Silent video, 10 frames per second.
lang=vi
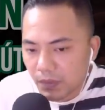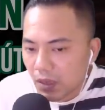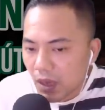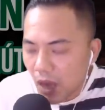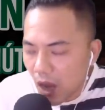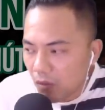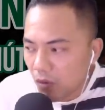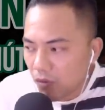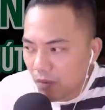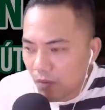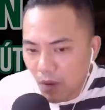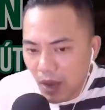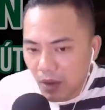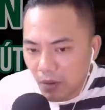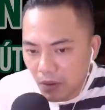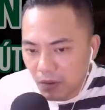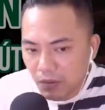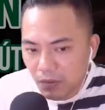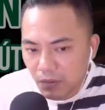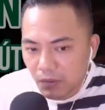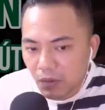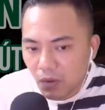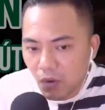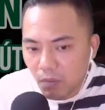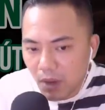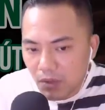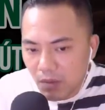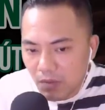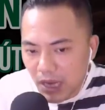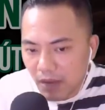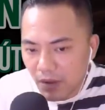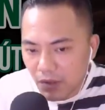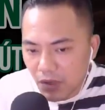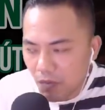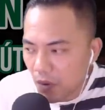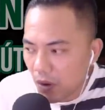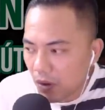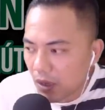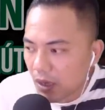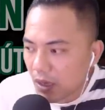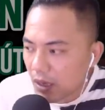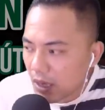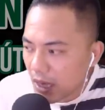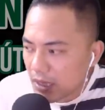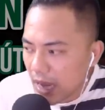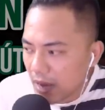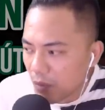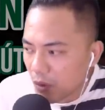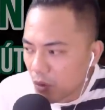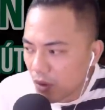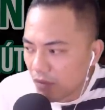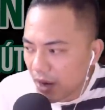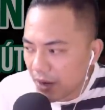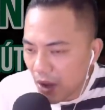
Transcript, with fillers: Ông cụ Phong hoảng hốt, cụ mau chóng chạy vào trong buồng, lấy ra một cuộn vải đỏ.